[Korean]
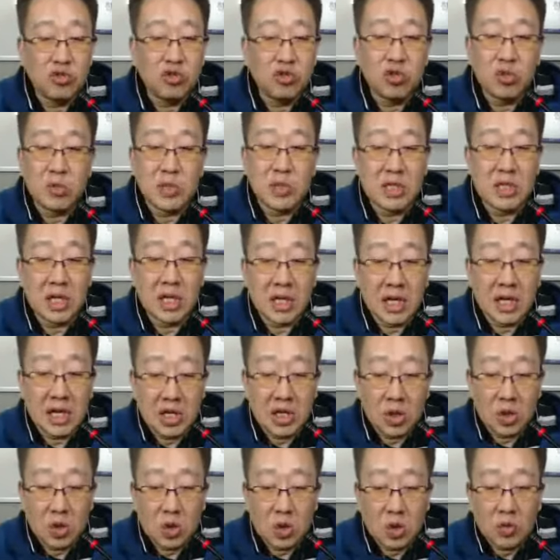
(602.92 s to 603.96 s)
업체들이 한게
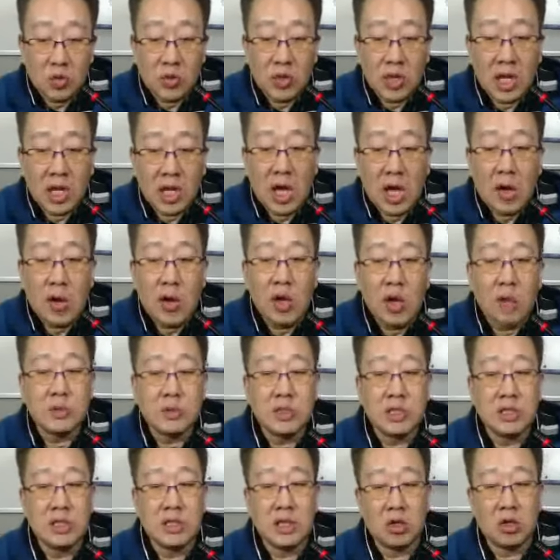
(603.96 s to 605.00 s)
아니고 해외
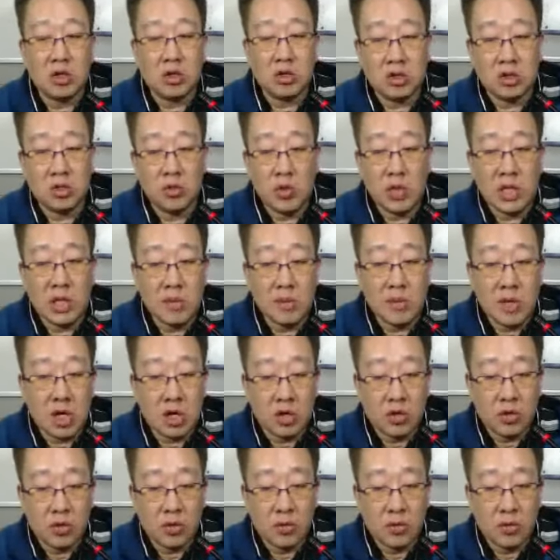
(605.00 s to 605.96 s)
업체들이 한 거죠. 왜냐면